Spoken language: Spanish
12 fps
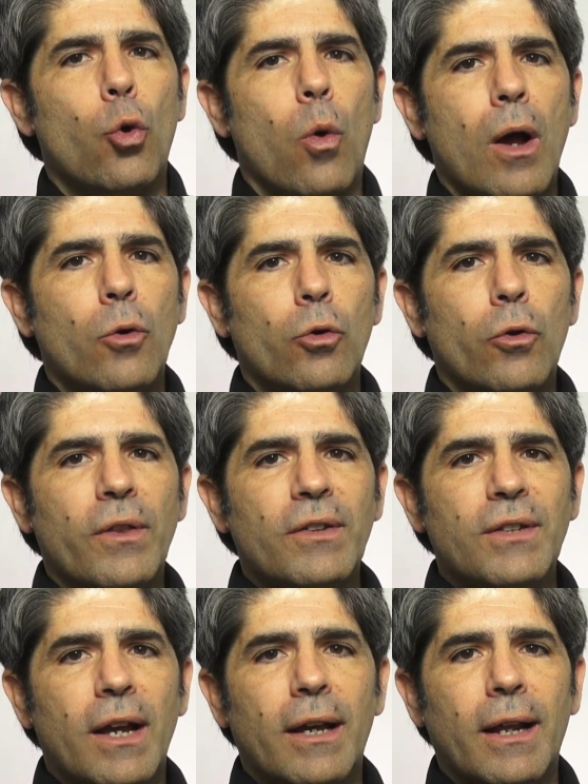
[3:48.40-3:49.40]
coágulo de
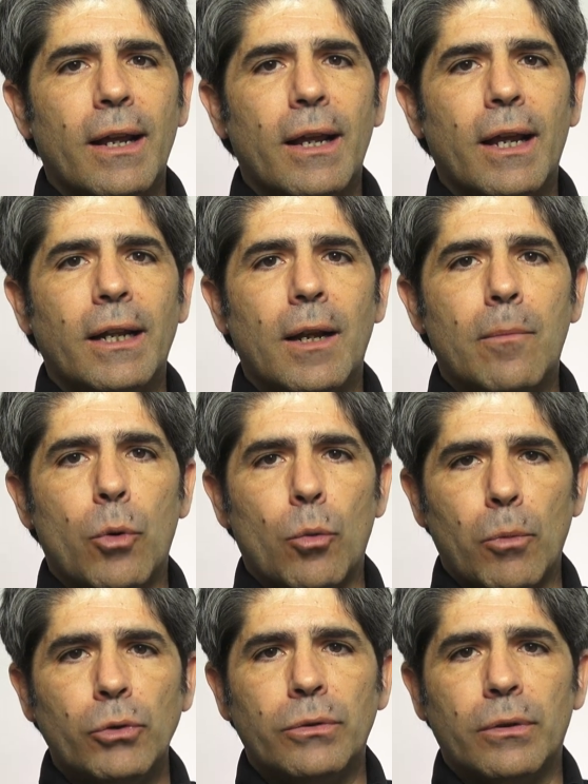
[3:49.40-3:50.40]
sangre en el
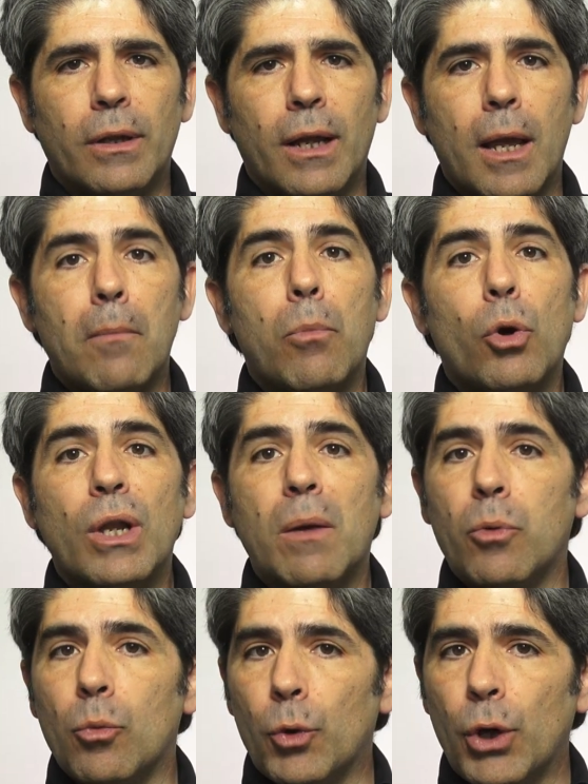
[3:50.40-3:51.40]
pulmón, embolia
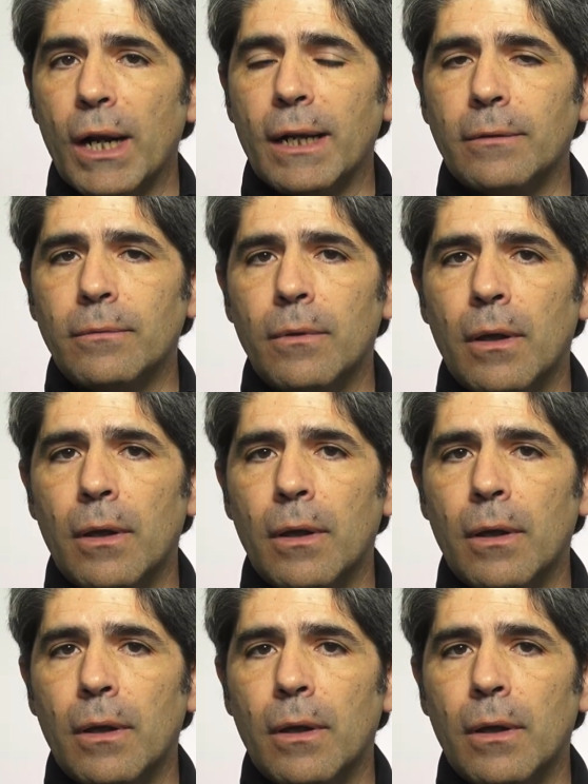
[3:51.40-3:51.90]
pulmonar.